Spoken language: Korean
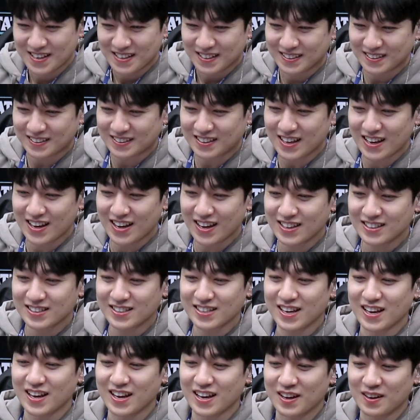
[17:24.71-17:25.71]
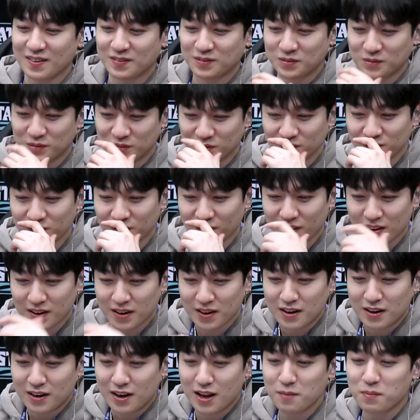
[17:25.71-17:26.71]
그때 이제 음
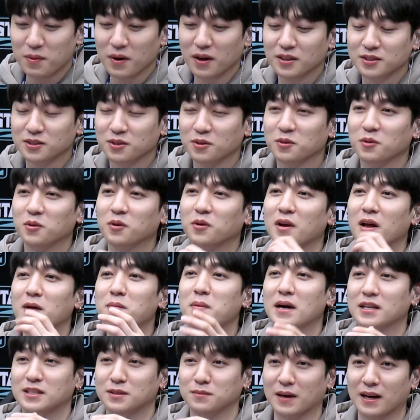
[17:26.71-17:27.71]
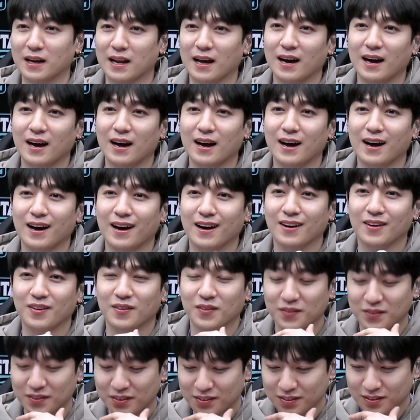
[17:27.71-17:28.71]
래퍼였어도 랩하지 마라.
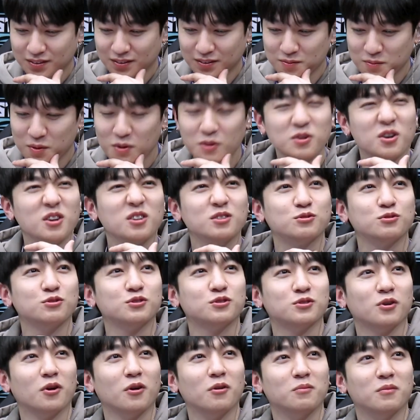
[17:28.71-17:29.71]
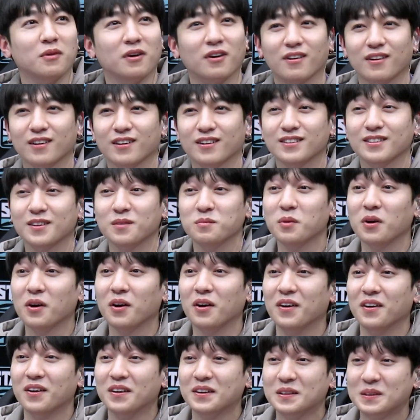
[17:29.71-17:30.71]
어 뭐 그럴 수 있죠. 뭐 근데
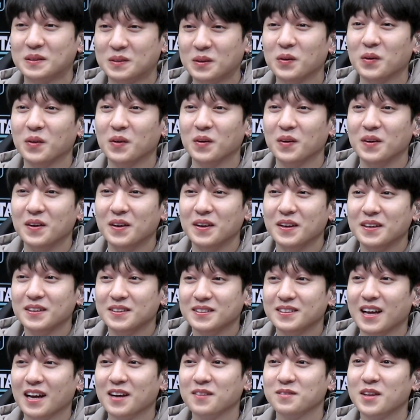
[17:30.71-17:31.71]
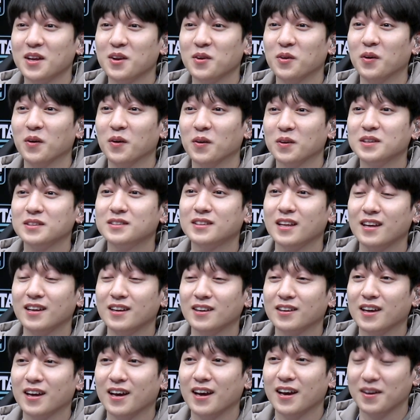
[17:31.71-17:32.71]
뭐 또 나름대로 그때
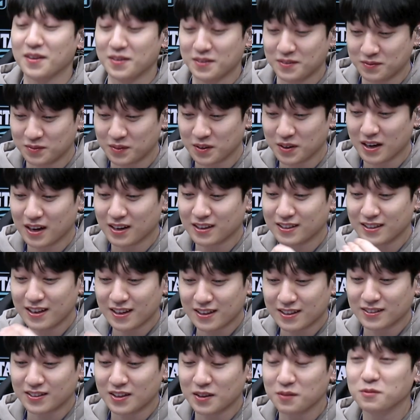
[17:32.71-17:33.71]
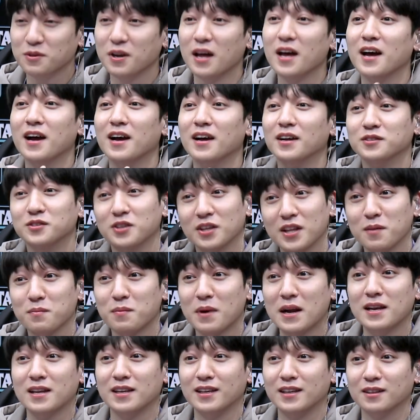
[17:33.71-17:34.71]
이렇게 뭔가 그랬기 때문에 최대한
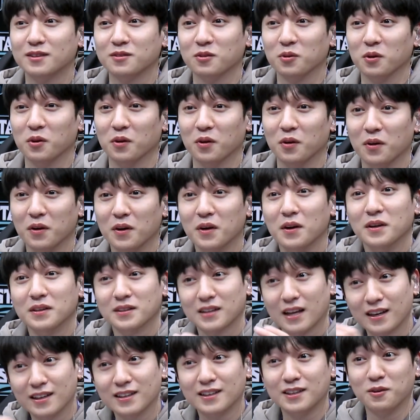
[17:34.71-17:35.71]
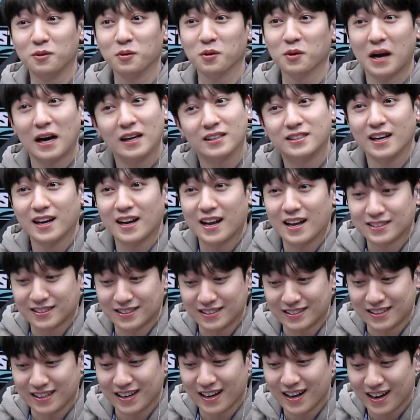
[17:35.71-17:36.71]
빨리 또 다른 길로 가지
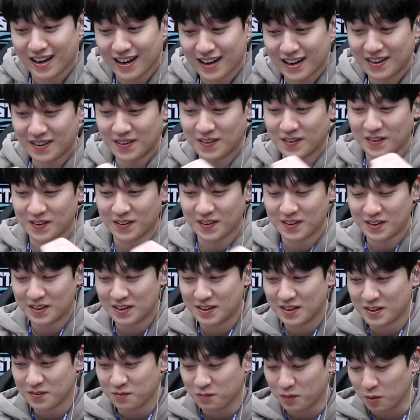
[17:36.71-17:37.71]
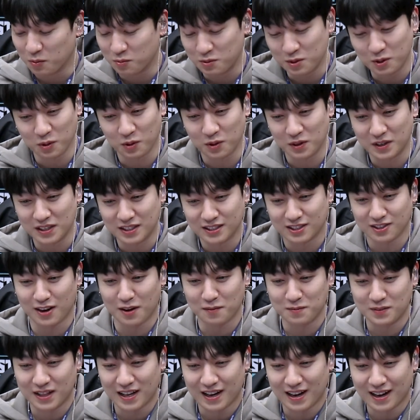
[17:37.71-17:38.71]
않았을까. 어 뭐 위로를
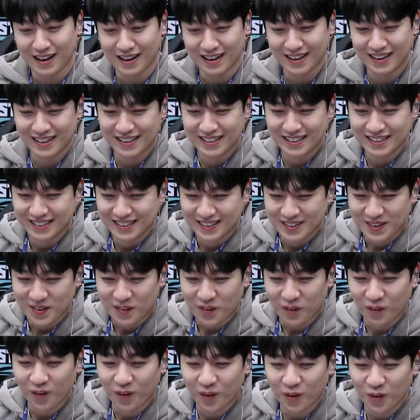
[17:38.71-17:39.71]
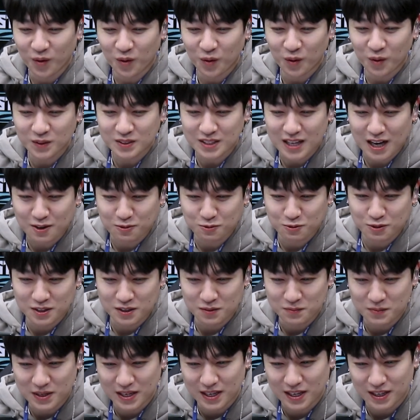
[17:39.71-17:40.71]
전합니다.
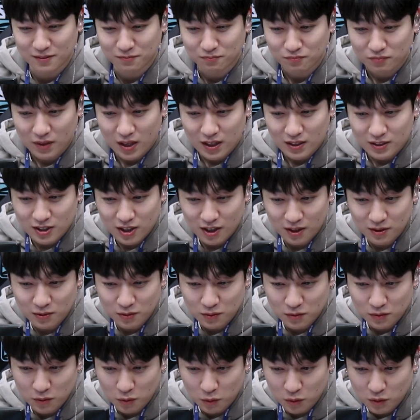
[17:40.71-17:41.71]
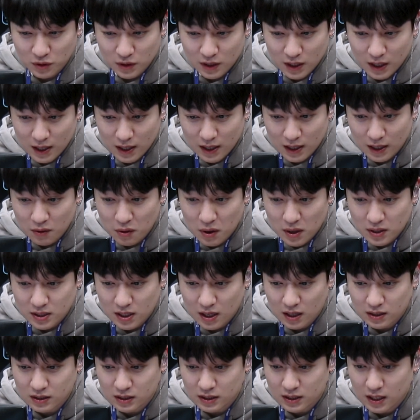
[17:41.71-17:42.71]
오사구님이 첫눈 오는 날
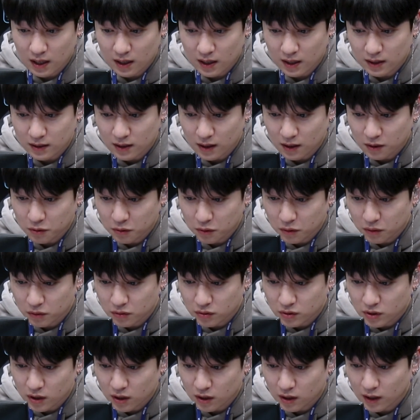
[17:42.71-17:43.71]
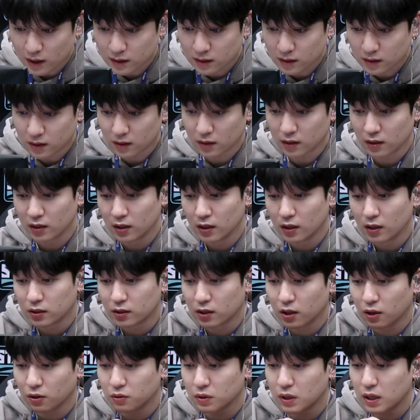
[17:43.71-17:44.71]
회사 지각했다고 뛰어가던
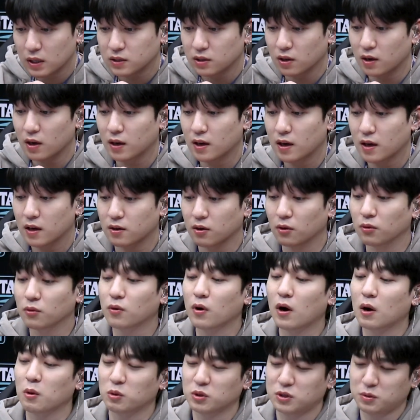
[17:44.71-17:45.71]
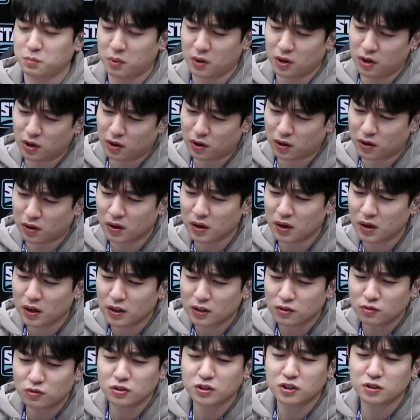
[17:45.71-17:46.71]
겨울에 저에게 경고하고 싶어요.
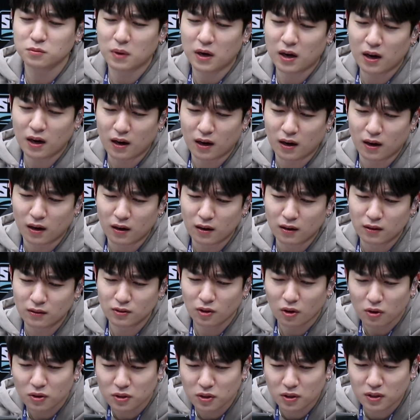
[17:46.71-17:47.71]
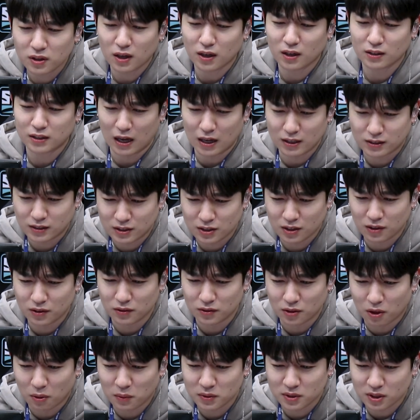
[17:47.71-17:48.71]
뛰지 마. 너 그러다가
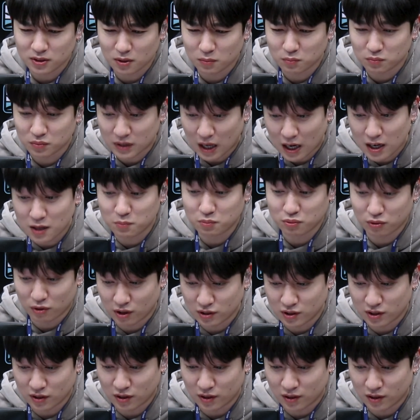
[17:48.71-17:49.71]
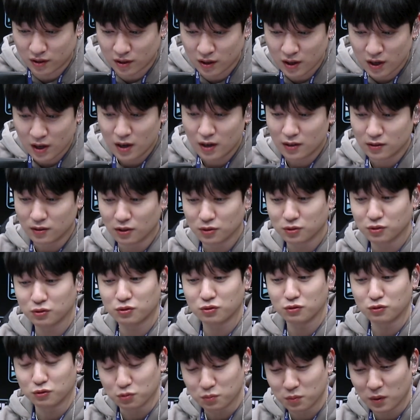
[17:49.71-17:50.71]
다쳐. 넘어져서 다리 부러져. 너
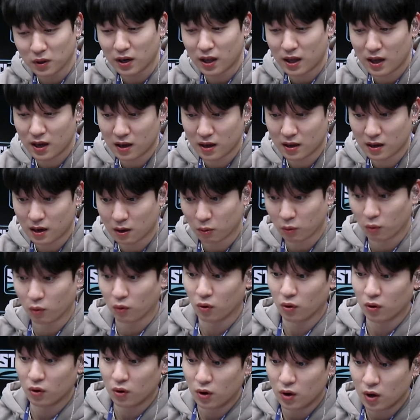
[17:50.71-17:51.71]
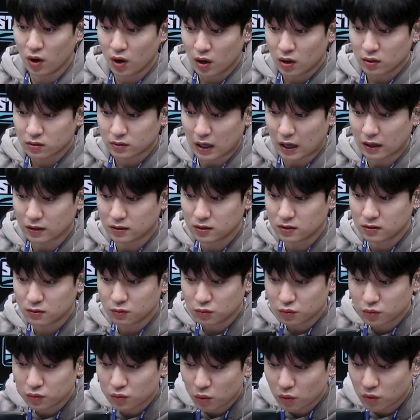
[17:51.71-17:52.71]
수술 두 번 해. 라고.
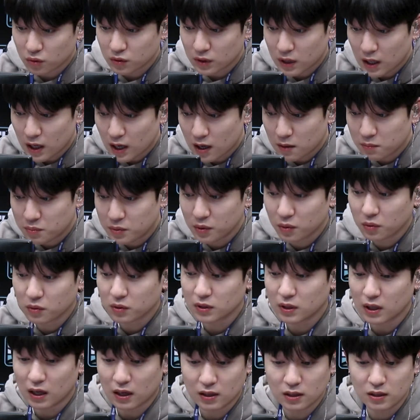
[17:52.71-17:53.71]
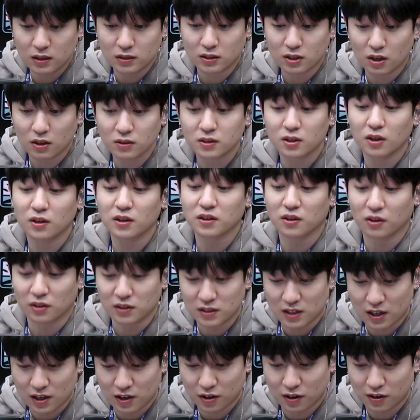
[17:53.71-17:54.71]
다들 눈 오는 날, 비 오는 날은 천천히
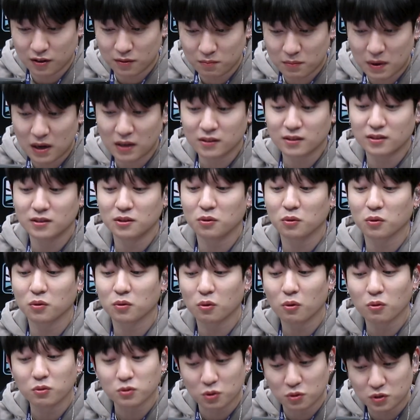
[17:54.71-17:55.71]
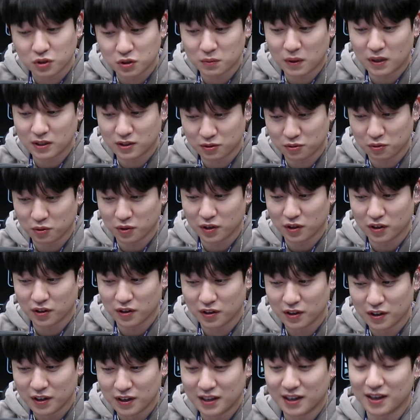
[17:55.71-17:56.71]
걸으세요. 빵디도 꼭
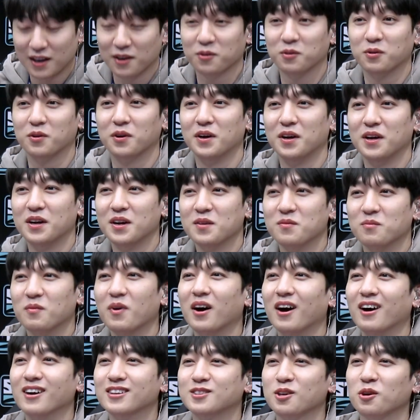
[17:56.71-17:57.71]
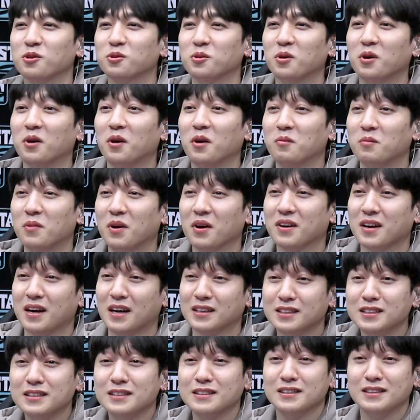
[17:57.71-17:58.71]
조심하시고요. 라고. 뭐, 저도 뭐,
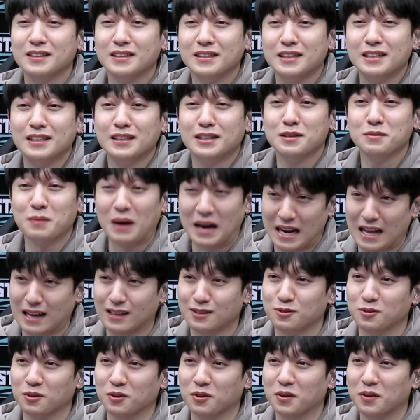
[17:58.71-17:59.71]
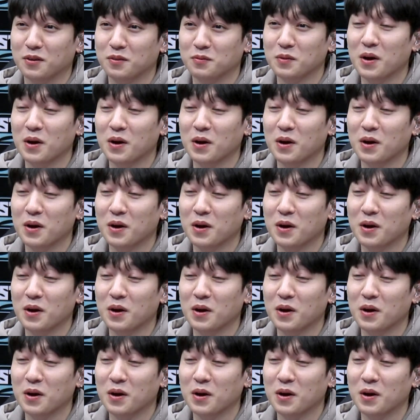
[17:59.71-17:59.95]
같은 일들 많았죠.